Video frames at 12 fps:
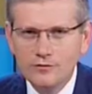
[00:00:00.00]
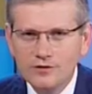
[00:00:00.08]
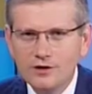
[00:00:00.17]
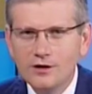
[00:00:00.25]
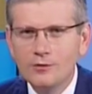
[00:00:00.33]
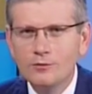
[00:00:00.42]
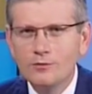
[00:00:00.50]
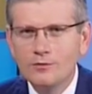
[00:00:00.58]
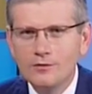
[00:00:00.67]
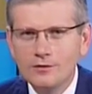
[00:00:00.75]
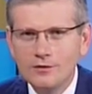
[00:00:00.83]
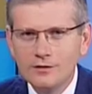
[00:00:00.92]
финалу
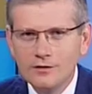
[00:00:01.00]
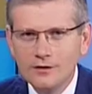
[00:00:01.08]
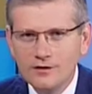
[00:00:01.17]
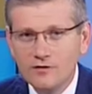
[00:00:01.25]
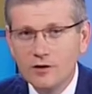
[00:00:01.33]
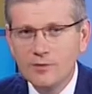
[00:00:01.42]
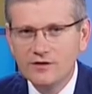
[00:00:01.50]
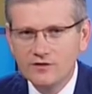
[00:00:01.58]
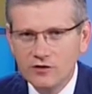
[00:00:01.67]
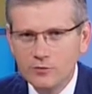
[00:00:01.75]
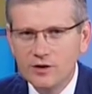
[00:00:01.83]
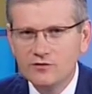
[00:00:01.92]

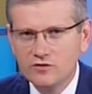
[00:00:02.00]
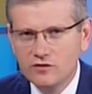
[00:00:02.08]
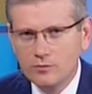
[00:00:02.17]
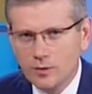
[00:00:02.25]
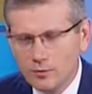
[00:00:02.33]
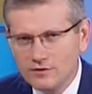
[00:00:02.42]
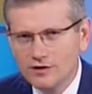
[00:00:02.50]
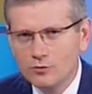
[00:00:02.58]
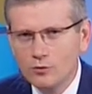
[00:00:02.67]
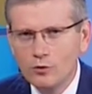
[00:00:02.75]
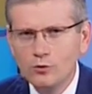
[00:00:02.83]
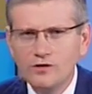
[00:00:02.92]
Европейского первенства по
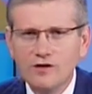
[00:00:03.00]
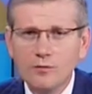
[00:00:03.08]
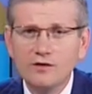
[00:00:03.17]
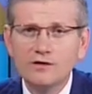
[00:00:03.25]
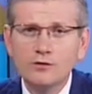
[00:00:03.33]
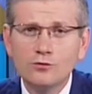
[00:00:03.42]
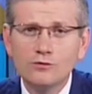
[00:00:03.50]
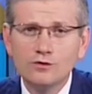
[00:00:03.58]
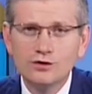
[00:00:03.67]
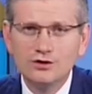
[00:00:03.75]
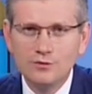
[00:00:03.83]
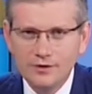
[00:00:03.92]
баскетболу Евробаскету
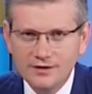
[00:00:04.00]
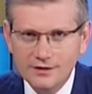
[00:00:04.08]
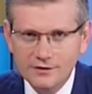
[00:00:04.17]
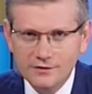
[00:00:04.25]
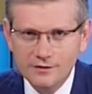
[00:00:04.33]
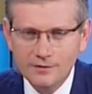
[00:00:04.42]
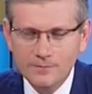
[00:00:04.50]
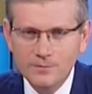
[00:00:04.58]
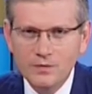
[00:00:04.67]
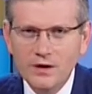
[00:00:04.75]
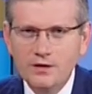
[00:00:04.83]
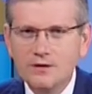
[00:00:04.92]
2015.
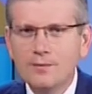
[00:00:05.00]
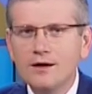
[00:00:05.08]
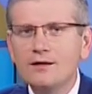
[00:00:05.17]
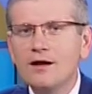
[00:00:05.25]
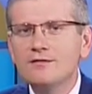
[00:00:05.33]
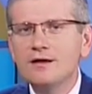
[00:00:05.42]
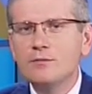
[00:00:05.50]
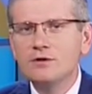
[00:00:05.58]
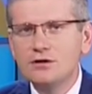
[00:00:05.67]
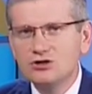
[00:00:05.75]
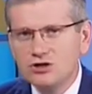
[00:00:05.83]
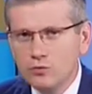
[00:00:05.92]
Самое главное, мы
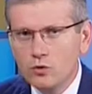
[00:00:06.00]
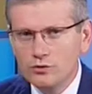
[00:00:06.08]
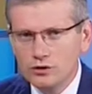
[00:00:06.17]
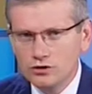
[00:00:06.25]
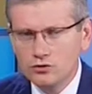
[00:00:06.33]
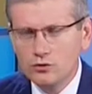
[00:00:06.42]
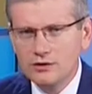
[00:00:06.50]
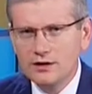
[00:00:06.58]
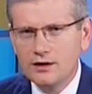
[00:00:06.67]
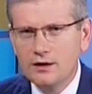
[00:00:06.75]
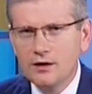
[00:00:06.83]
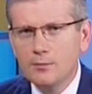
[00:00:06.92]
должны помнить, что
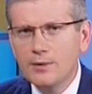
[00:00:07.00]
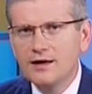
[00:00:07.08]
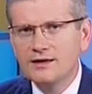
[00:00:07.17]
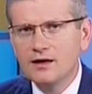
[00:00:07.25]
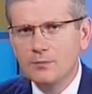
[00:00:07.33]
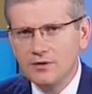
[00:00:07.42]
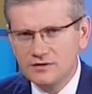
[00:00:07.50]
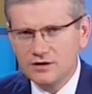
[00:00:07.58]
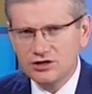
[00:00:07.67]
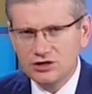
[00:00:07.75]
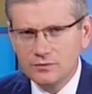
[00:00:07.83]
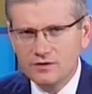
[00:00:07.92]
это пятое по
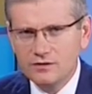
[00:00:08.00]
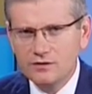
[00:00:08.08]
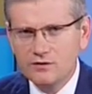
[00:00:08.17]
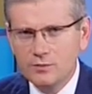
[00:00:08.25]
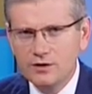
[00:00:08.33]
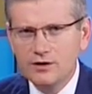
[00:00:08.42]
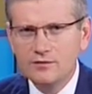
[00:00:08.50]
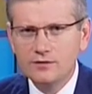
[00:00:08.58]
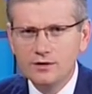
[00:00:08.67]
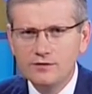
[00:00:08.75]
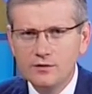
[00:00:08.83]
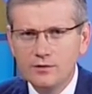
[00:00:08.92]
значимости
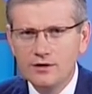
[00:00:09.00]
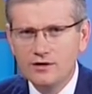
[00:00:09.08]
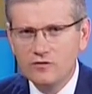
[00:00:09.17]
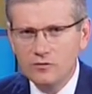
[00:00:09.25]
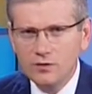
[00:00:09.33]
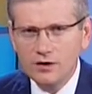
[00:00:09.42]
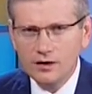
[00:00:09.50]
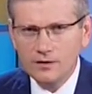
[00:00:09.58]
спортивное событие в мире